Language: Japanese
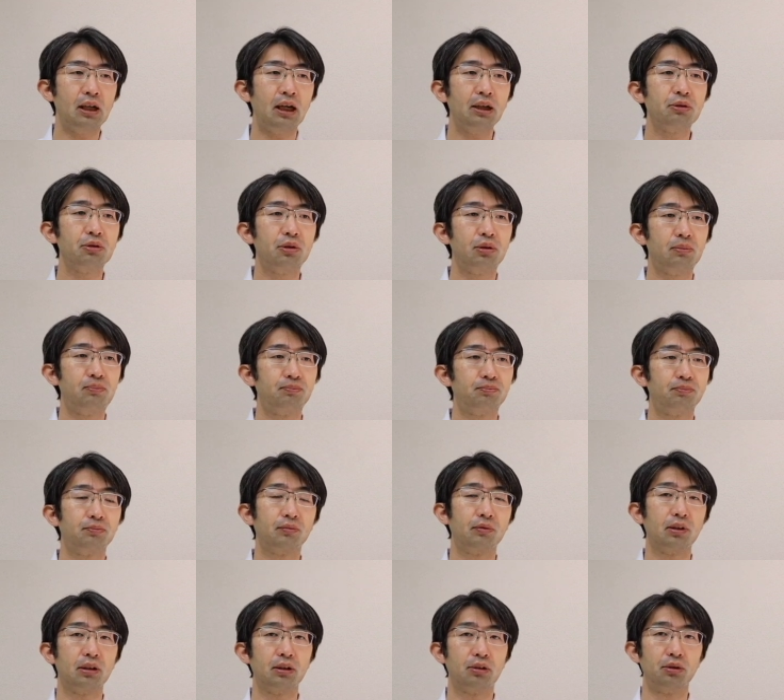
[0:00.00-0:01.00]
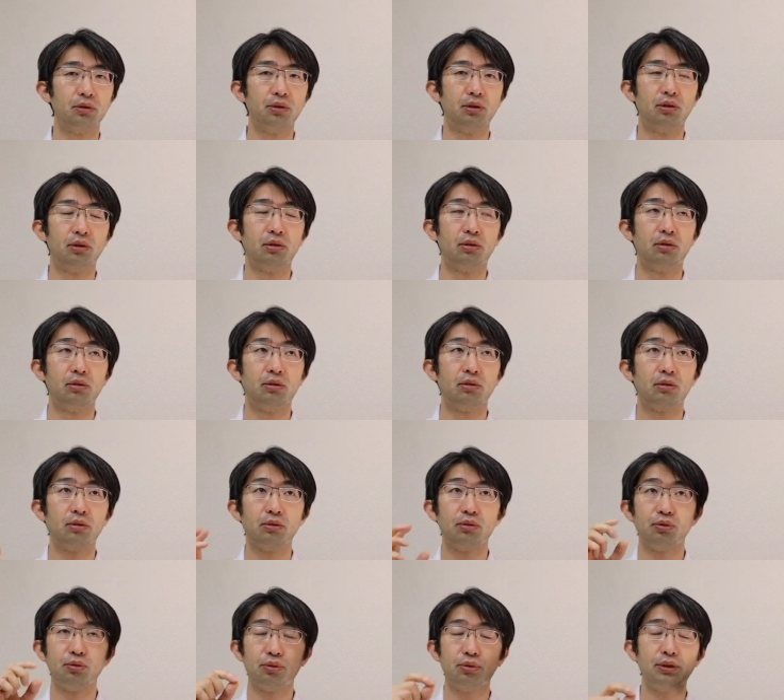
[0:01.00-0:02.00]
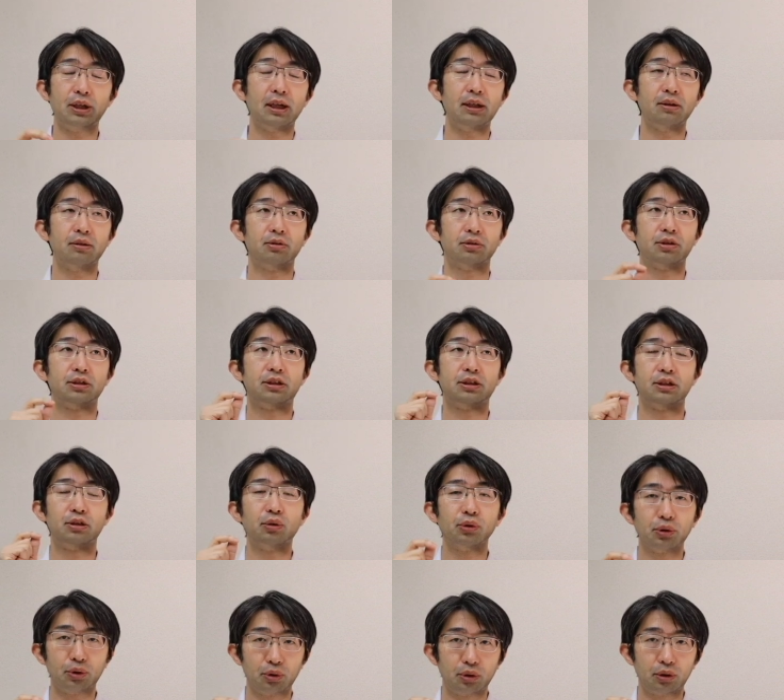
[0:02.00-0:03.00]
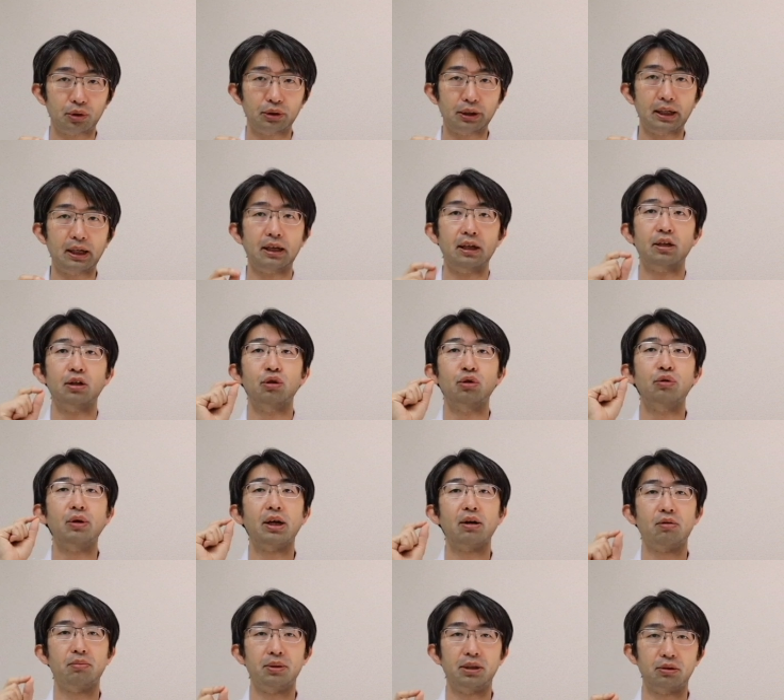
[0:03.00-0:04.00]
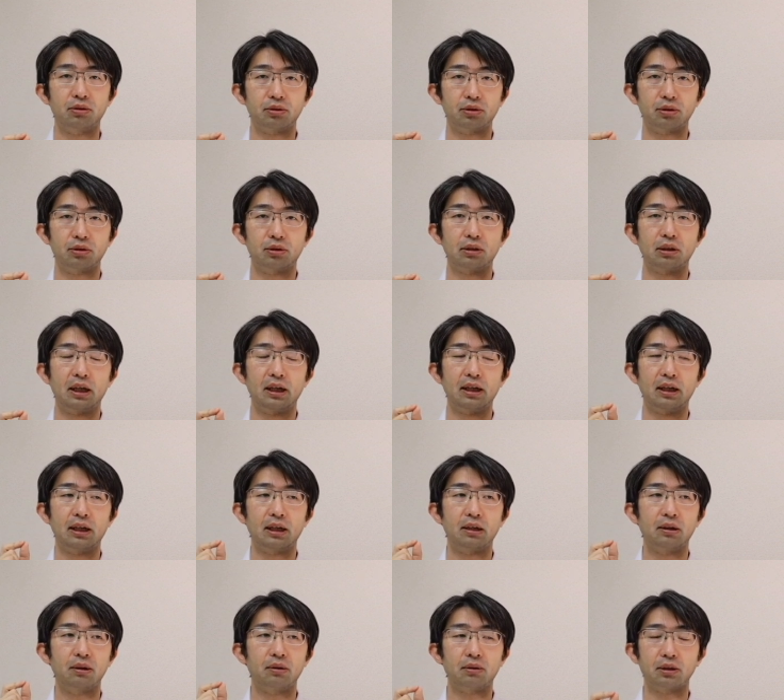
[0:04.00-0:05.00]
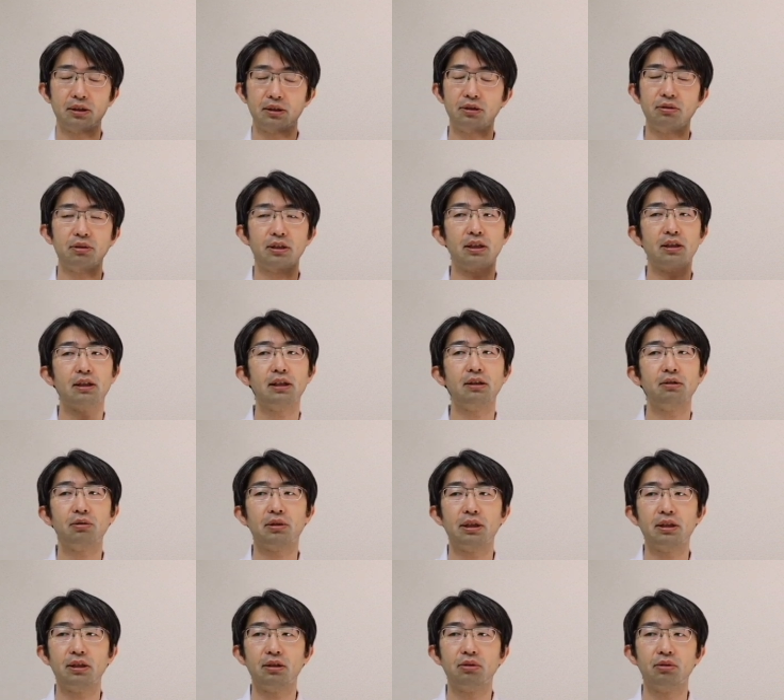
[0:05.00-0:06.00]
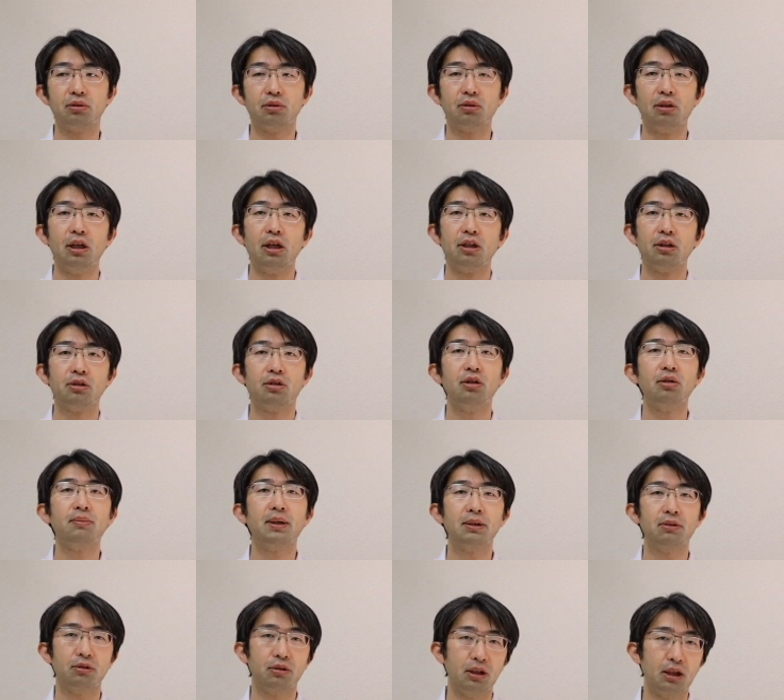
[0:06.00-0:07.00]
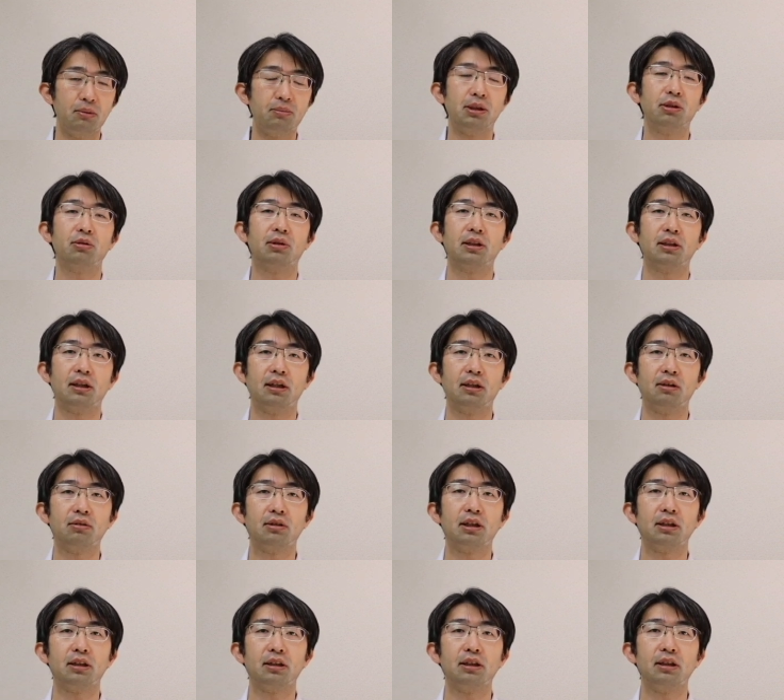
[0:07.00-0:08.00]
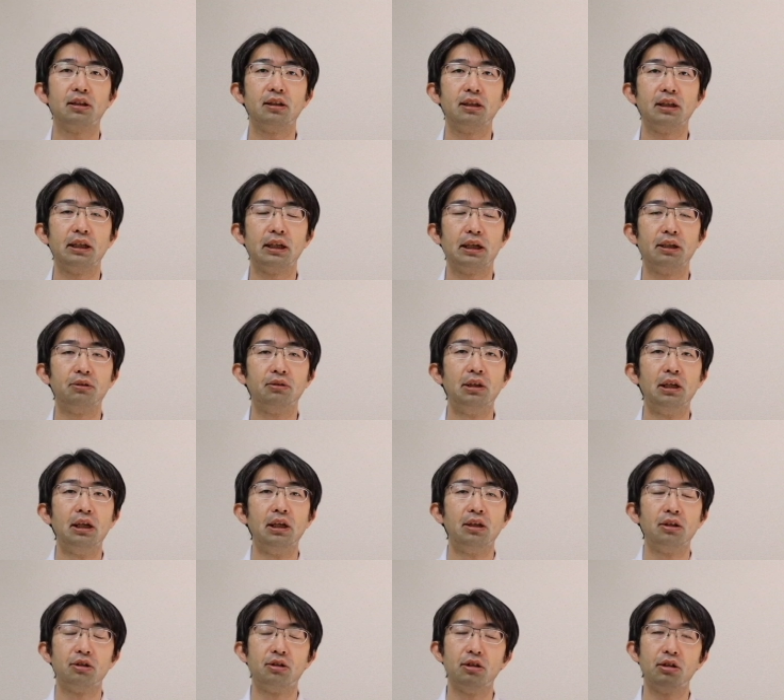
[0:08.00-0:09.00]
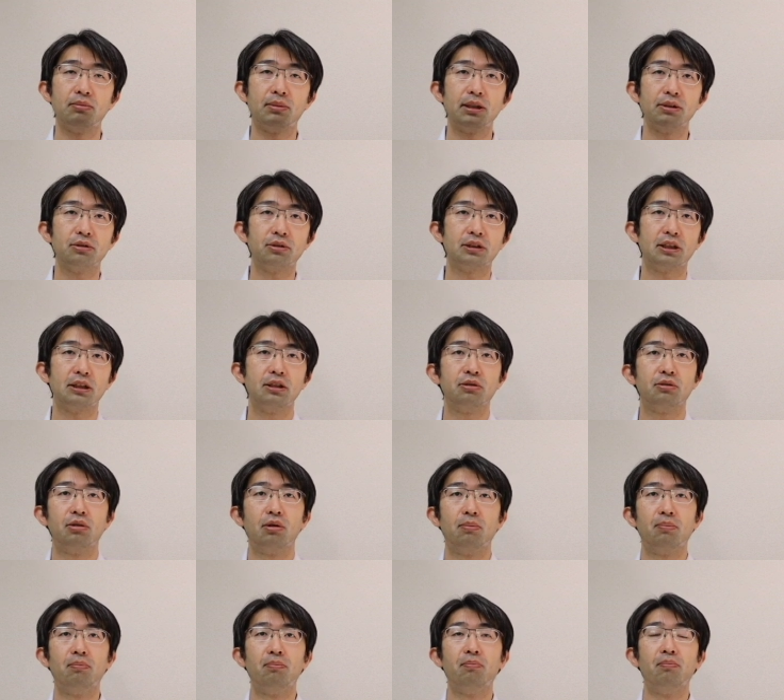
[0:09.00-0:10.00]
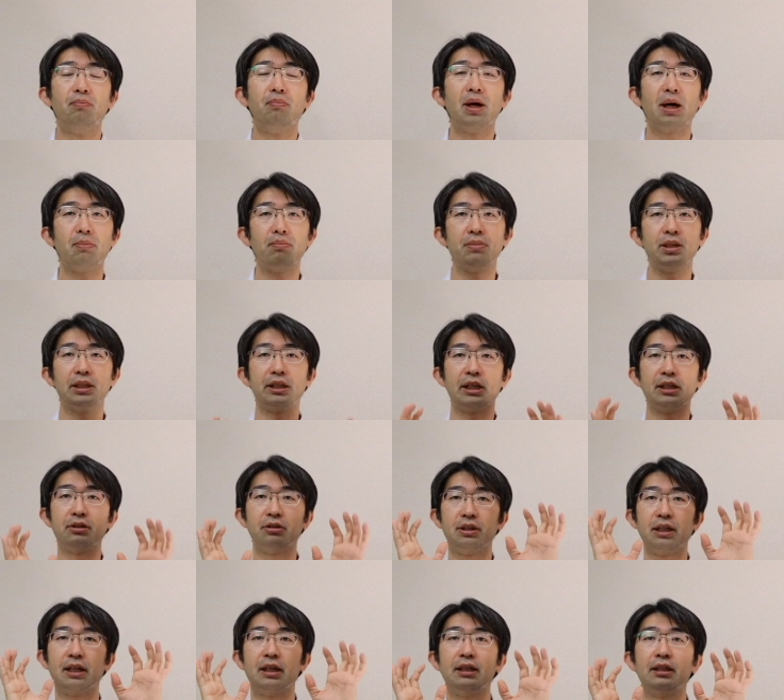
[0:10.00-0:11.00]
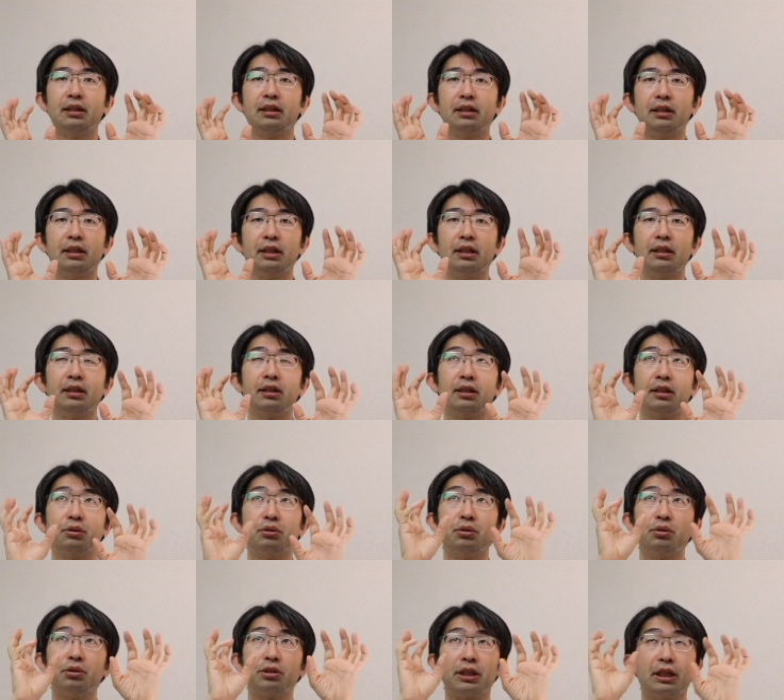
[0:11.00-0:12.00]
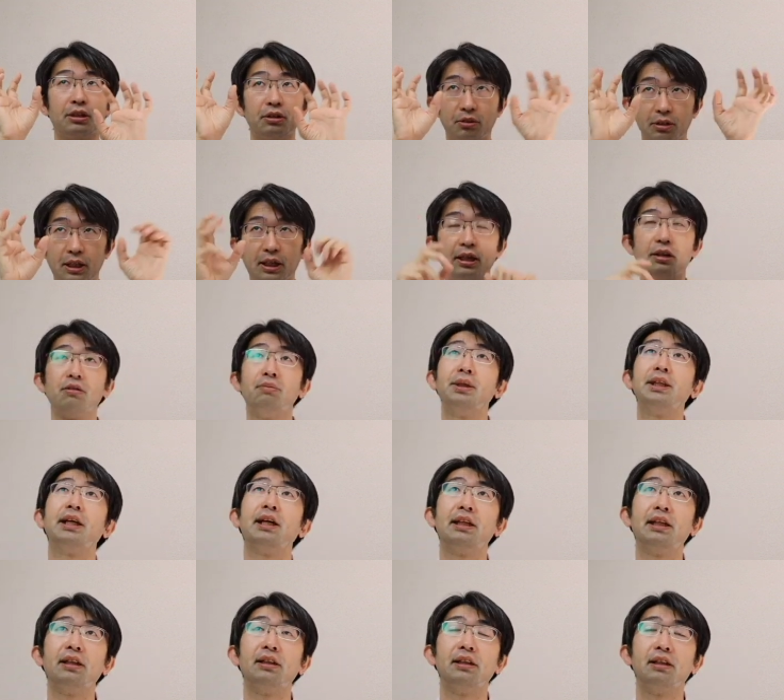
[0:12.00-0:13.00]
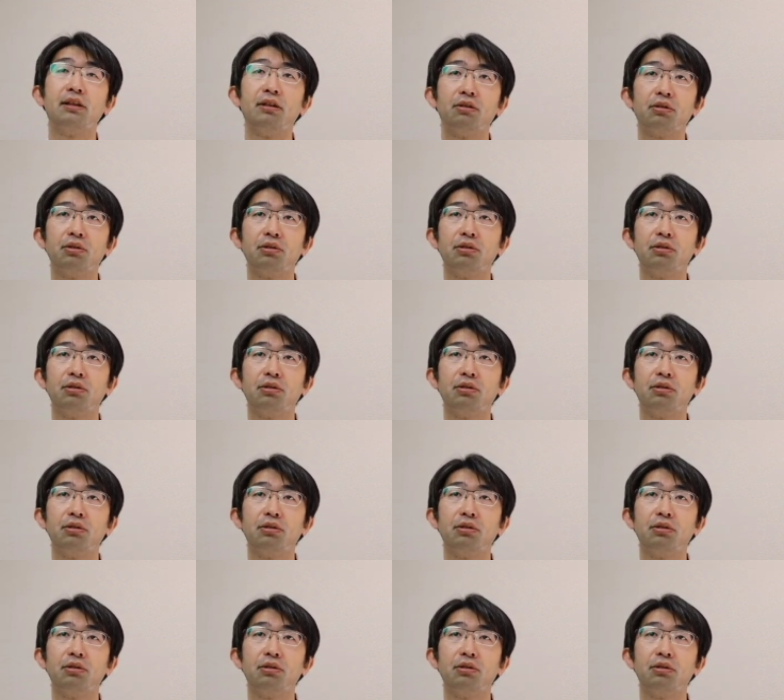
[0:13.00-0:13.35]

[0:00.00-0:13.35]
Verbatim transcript: あとその普段の仕事で上を見る、えー、私の経験とかでいうと車の整備とかされる方ですねあの車の下にこうバンみたいので入っていってこう作業されるみたいなんですよ。